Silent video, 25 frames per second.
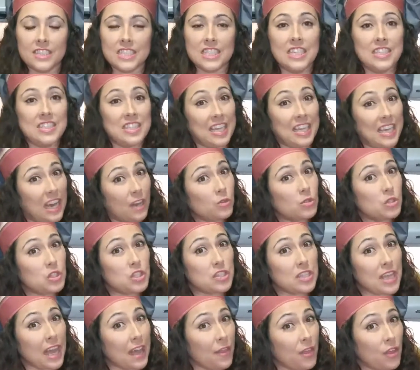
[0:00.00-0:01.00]
Si te ha
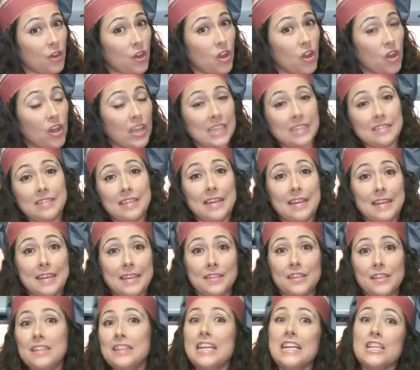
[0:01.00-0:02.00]
gustado esta
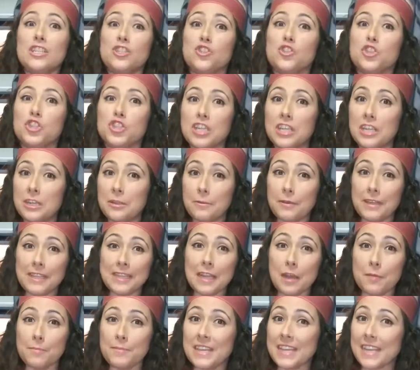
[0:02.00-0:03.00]
receta,
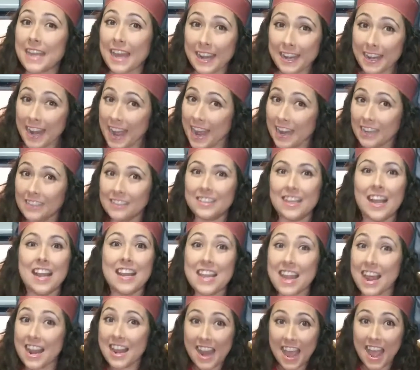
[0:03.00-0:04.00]
suscríbete a mi canal,
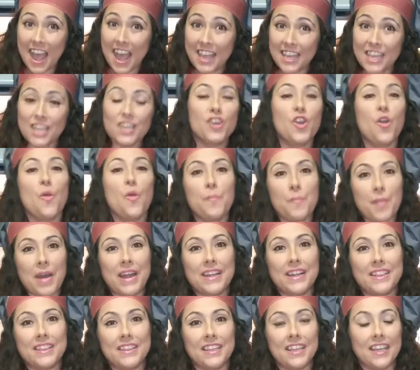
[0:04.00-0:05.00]
dale a like y
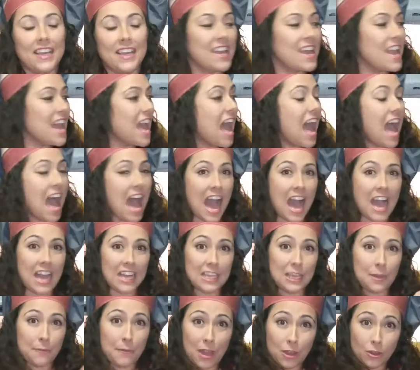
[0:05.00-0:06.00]
comparte.
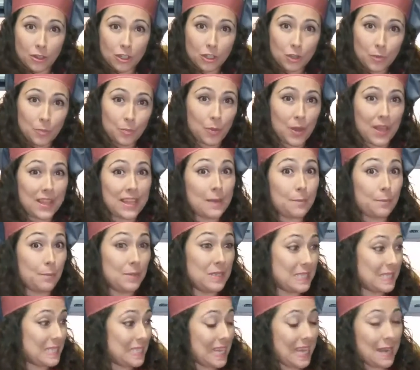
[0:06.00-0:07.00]
Aquí abajo puedes
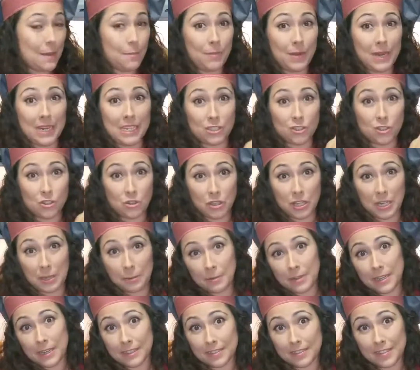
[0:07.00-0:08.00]
pinchar para
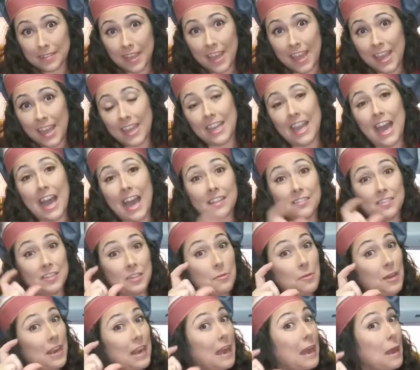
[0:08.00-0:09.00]
suscribirte,
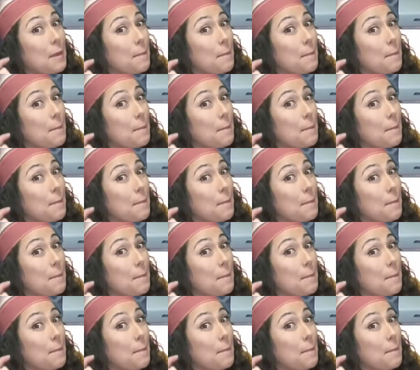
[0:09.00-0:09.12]
activa la